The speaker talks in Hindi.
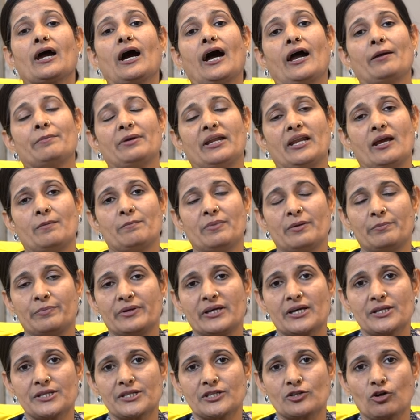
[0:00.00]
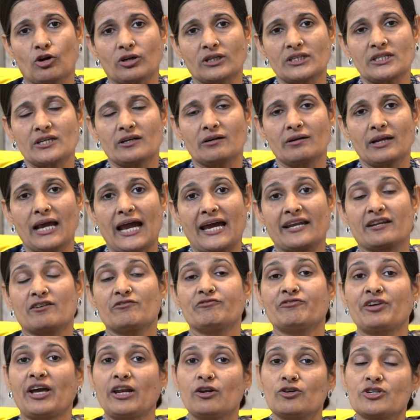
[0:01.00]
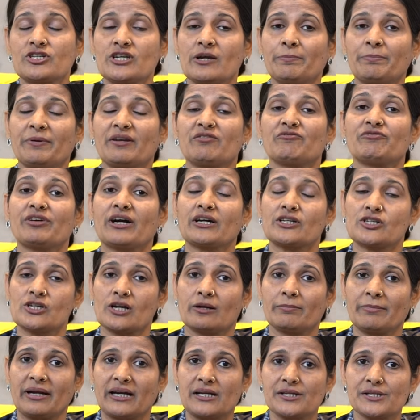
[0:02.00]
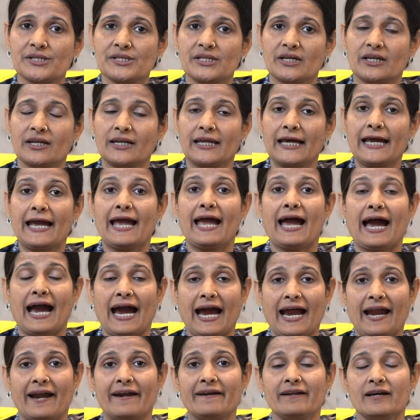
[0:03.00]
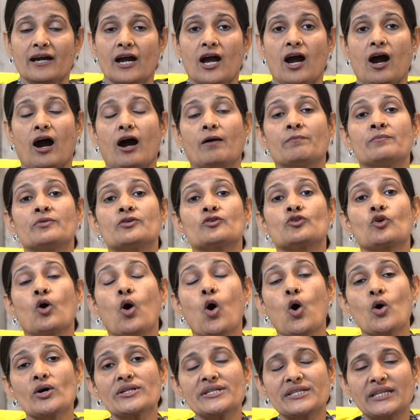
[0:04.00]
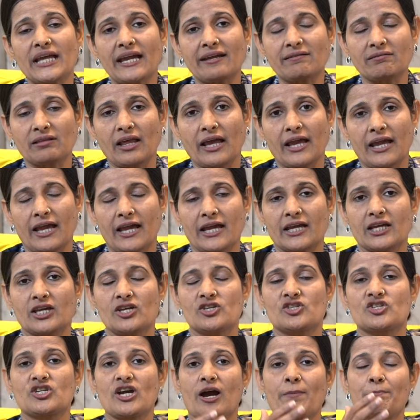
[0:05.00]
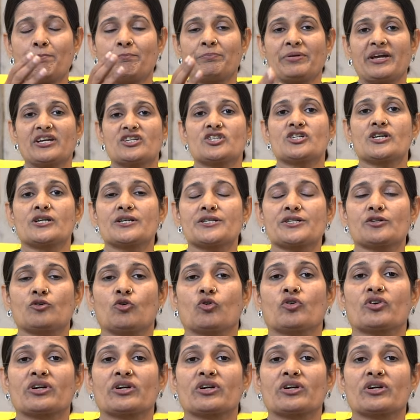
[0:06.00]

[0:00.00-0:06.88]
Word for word: आई एम एन एम बी बी एस डॉक्टर एंड अ फेलोशिप इन फंक्शनल मेडिसिन एंड हम रोज देखते हैं कि जब पेशेंट्स को